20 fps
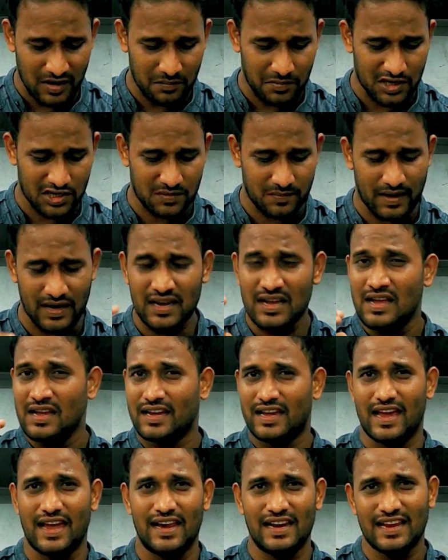के बीच में
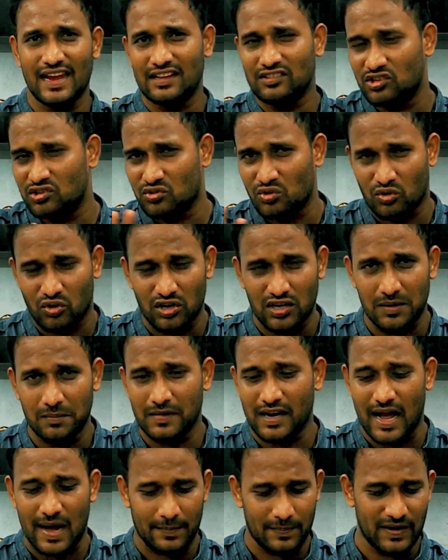खेल गया तो दोनों टीम
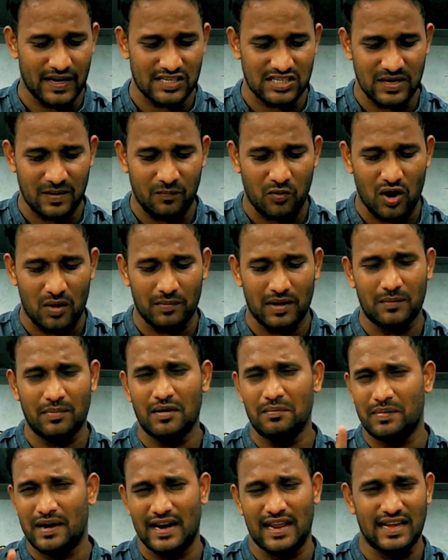काफी अच्छे फॉर्म है
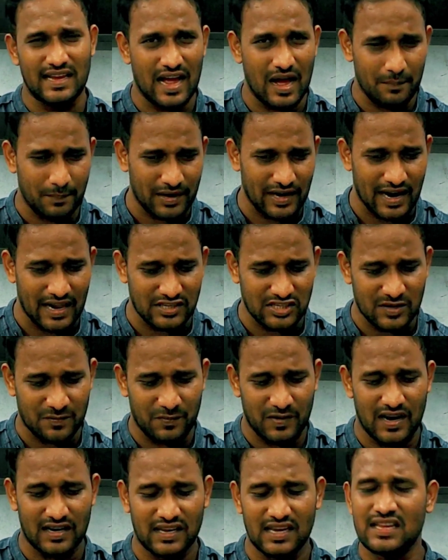भाई भले यहाँ पर
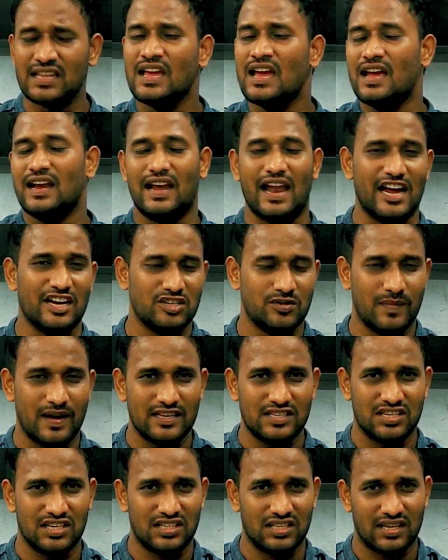जपना किंग लास्ट
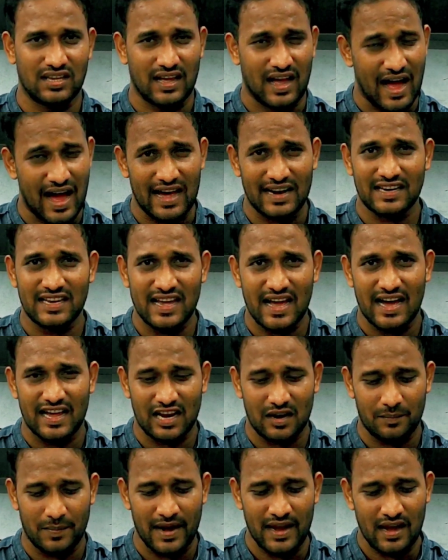मैच जीत के हार के आ
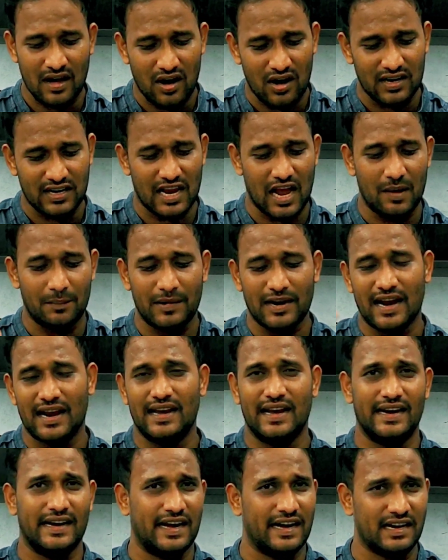रहे हैं भाई और यहाँ पर
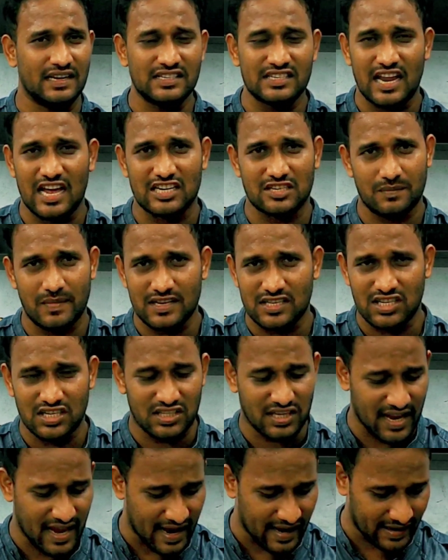गले टाइगर्स लास्ट मैच
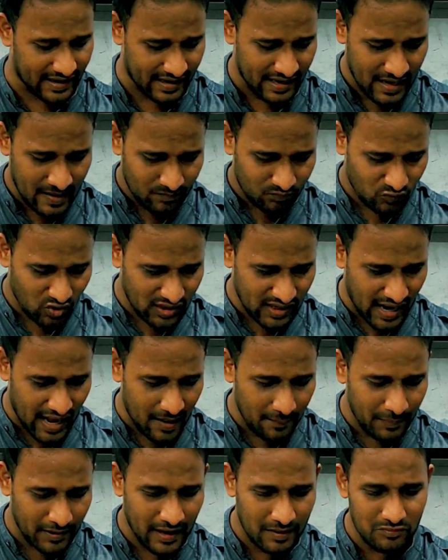जीत के आ रहे हैं तो
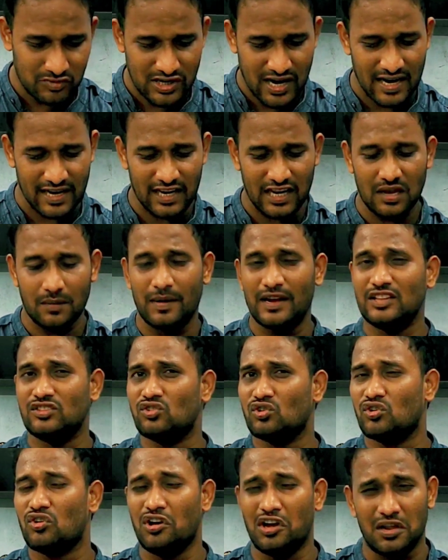यहाँ पर हम जानेंगे भाई
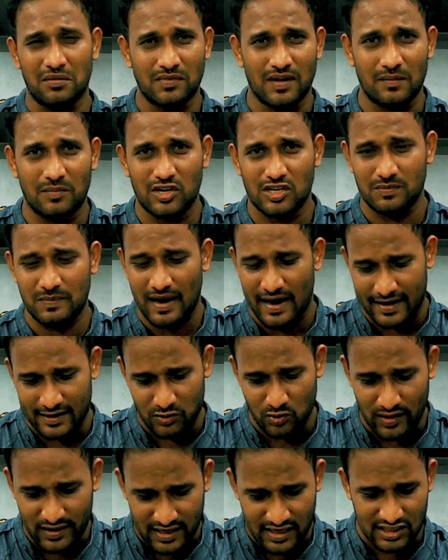दोनों टीम के बीच में हेड
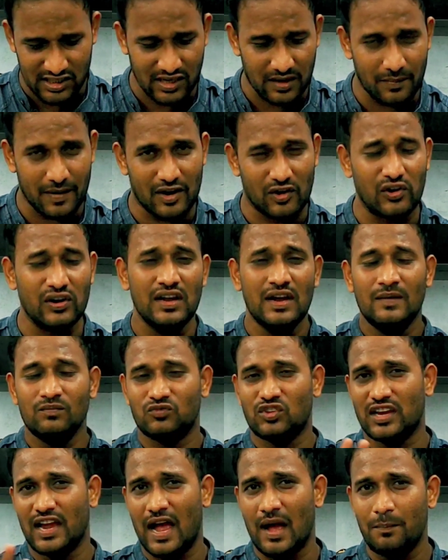टू हेड कितने बार
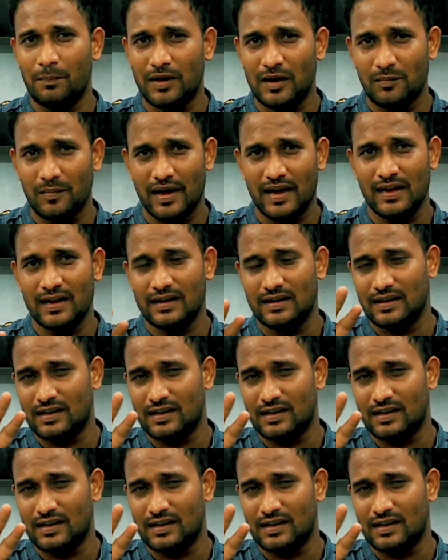तो यहाँ पर मैं